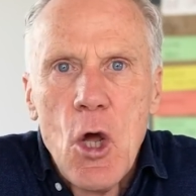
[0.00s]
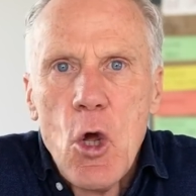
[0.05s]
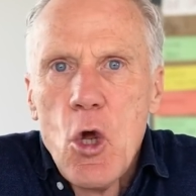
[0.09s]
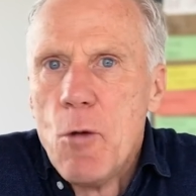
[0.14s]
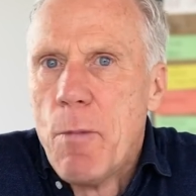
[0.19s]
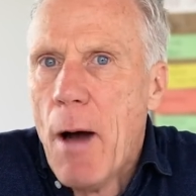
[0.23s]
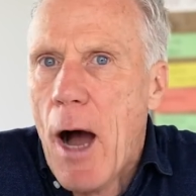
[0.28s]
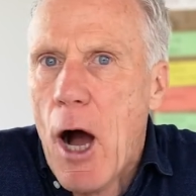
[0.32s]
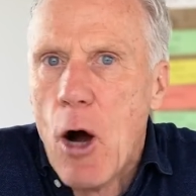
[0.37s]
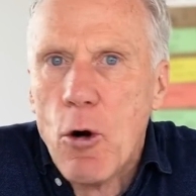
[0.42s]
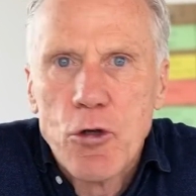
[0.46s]

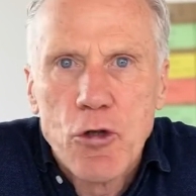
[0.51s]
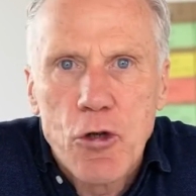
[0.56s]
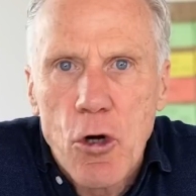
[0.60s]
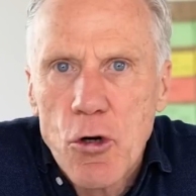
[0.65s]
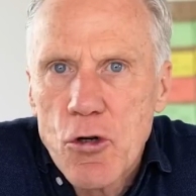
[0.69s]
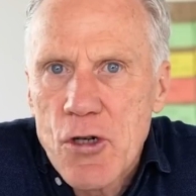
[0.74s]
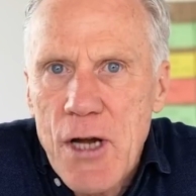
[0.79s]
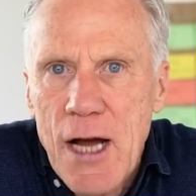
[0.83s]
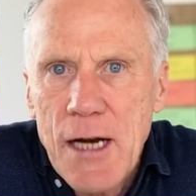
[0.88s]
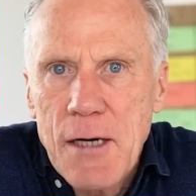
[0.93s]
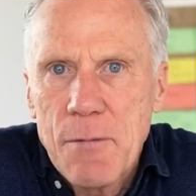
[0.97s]
über
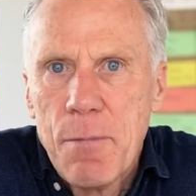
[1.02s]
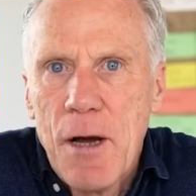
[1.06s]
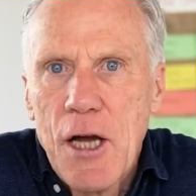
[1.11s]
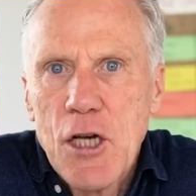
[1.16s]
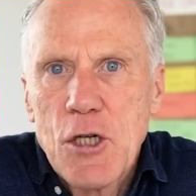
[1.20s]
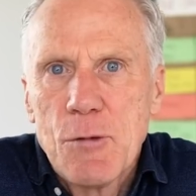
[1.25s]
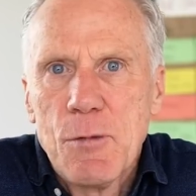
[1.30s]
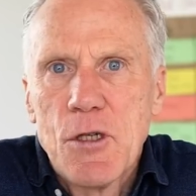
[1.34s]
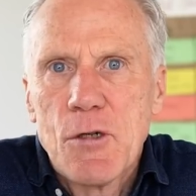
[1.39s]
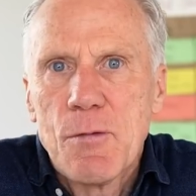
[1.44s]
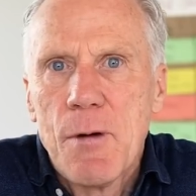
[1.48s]
Hautkontakt
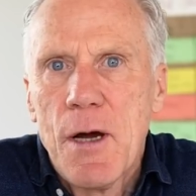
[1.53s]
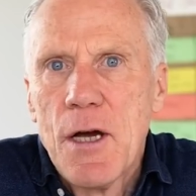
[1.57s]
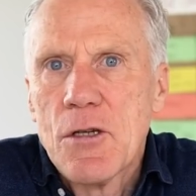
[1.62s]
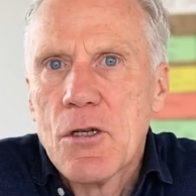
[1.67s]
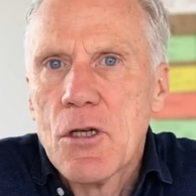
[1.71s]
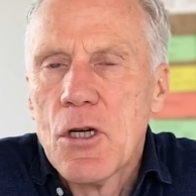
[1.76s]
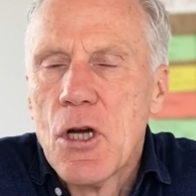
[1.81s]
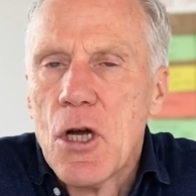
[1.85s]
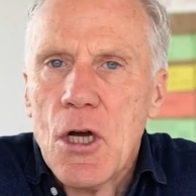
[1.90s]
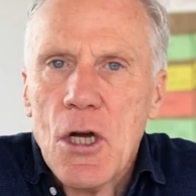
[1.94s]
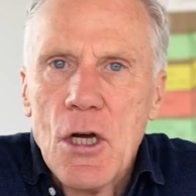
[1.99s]

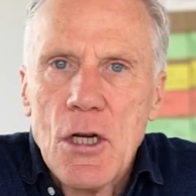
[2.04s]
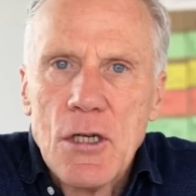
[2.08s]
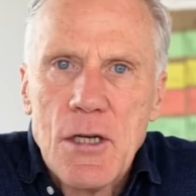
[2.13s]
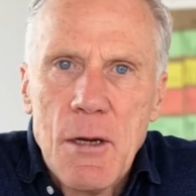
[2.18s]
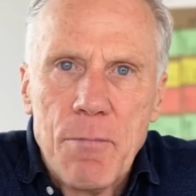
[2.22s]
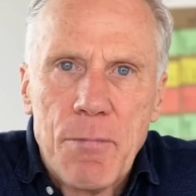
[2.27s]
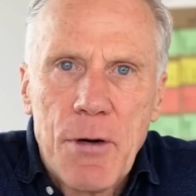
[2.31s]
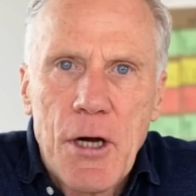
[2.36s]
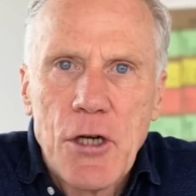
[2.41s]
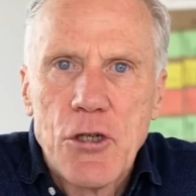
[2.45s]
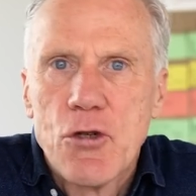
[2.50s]
beispielsweise,
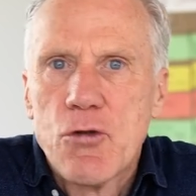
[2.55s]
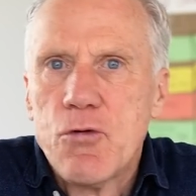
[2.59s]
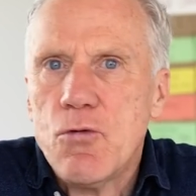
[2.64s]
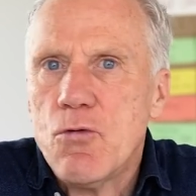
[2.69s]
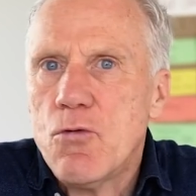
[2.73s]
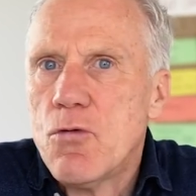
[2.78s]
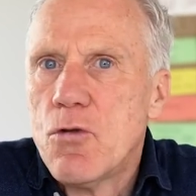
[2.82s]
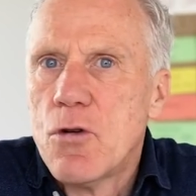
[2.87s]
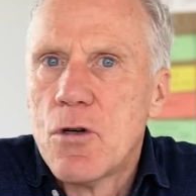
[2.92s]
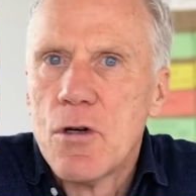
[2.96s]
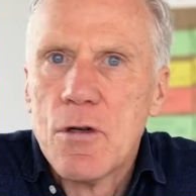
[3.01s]

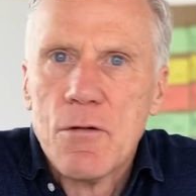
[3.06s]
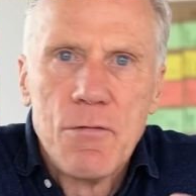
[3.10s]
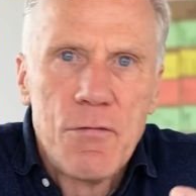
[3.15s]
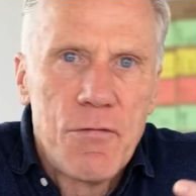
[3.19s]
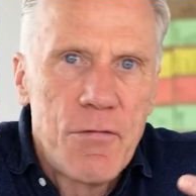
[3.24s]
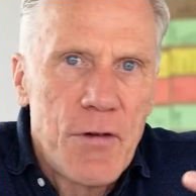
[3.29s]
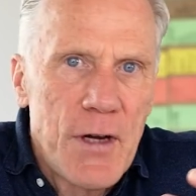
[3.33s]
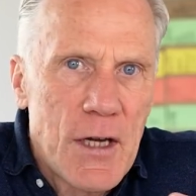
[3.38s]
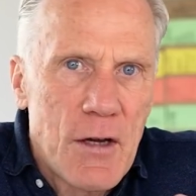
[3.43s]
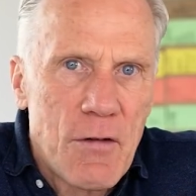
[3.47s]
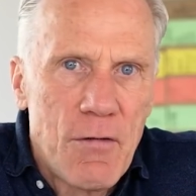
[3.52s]
Temperaturen,
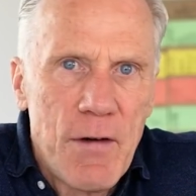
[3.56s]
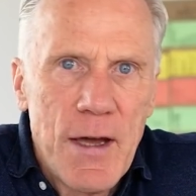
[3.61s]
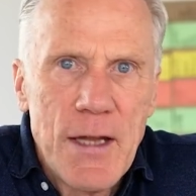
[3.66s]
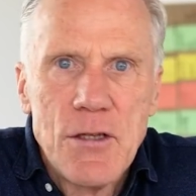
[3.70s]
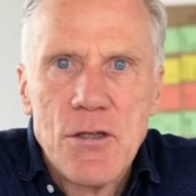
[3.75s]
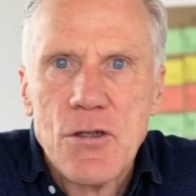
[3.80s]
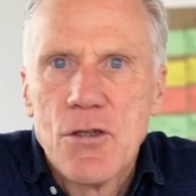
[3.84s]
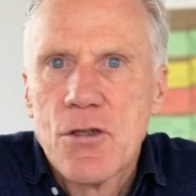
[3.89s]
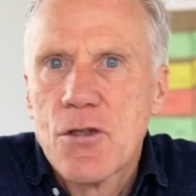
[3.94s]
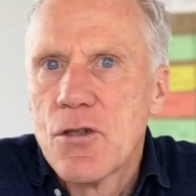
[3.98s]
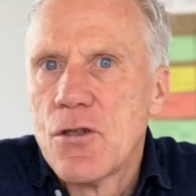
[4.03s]

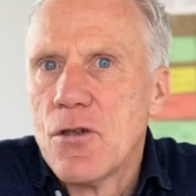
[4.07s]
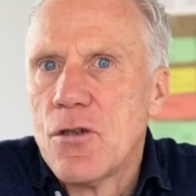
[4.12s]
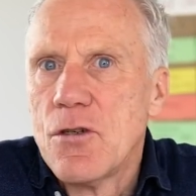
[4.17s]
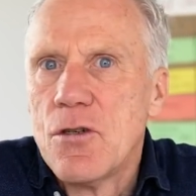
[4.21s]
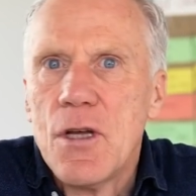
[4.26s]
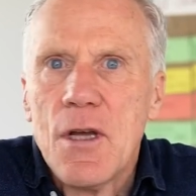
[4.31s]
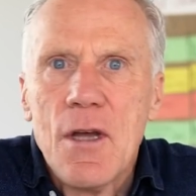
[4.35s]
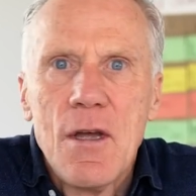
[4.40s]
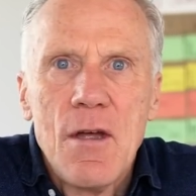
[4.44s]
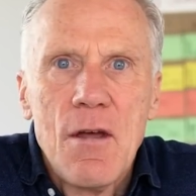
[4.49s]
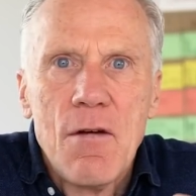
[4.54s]
Frequenzen,
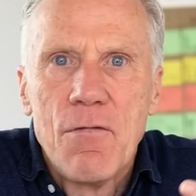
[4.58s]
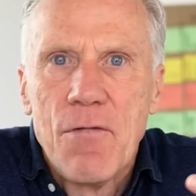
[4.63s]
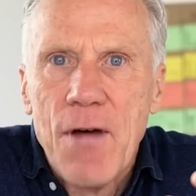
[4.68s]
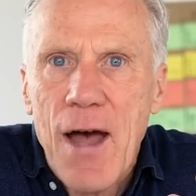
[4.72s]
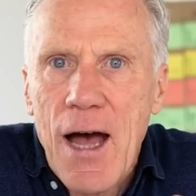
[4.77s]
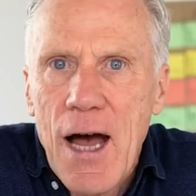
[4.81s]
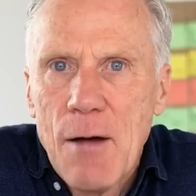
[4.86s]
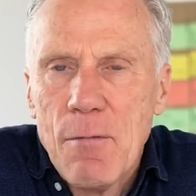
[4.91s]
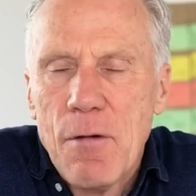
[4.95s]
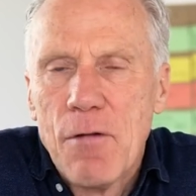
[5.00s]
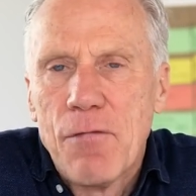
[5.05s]

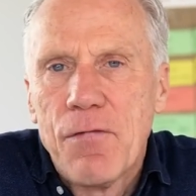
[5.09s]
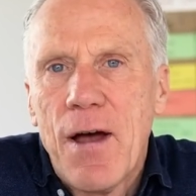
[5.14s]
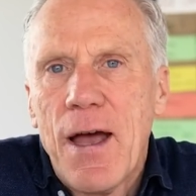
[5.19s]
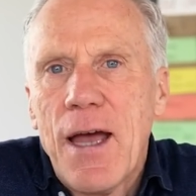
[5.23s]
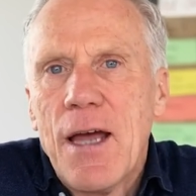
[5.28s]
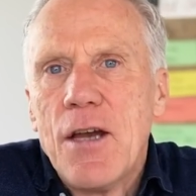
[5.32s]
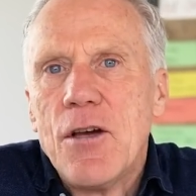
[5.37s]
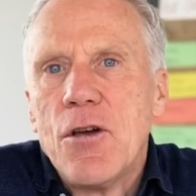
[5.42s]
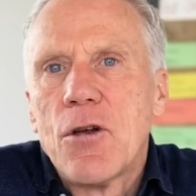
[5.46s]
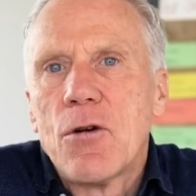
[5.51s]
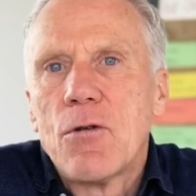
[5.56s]

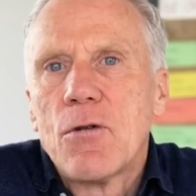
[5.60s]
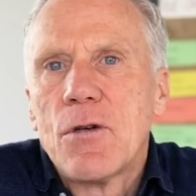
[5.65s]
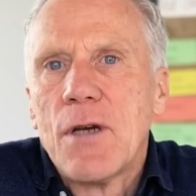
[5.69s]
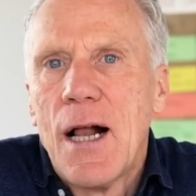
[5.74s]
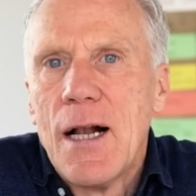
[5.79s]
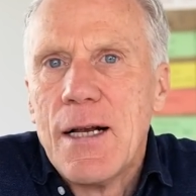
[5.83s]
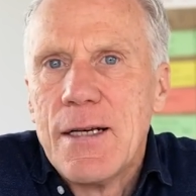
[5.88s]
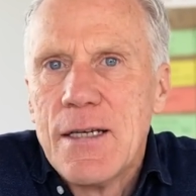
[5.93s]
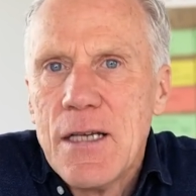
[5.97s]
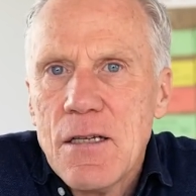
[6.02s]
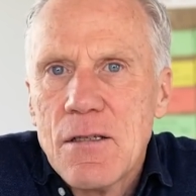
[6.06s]
Wärmeveränderungen,
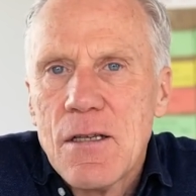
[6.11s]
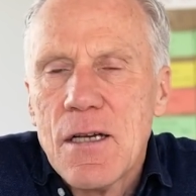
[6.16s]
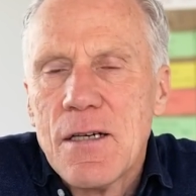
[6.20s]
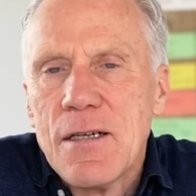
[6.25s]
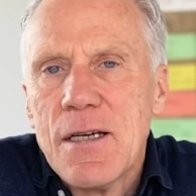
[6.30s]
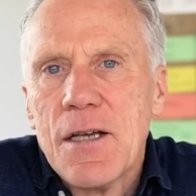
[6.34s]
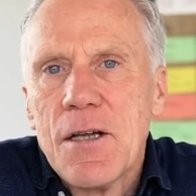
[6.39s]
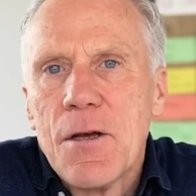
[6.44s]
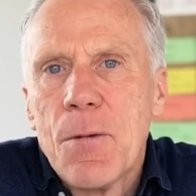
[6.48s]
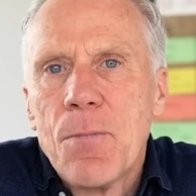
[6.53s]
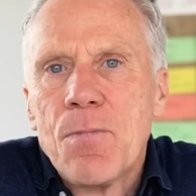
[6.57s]
all diese
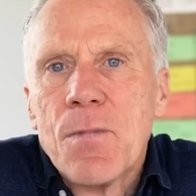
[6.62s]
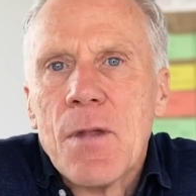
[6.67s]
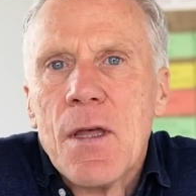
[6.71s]
Dinge